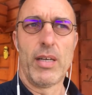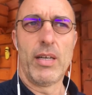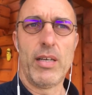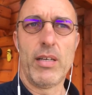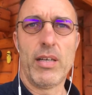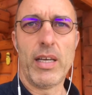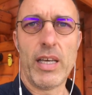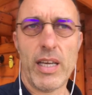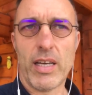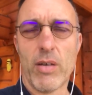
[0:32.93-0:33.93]
euh,
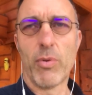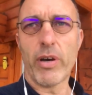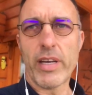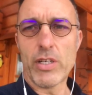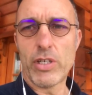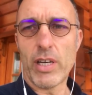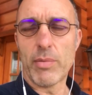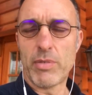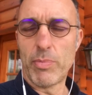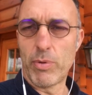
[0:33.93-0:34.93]
et, comment réagir un
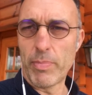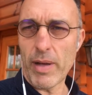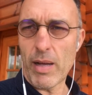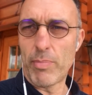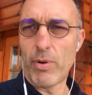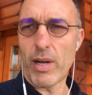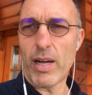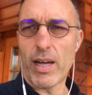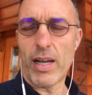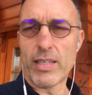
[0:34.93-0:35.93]
petit peu par rapport
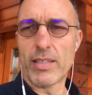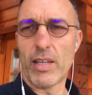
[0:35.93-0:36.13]
à, euh,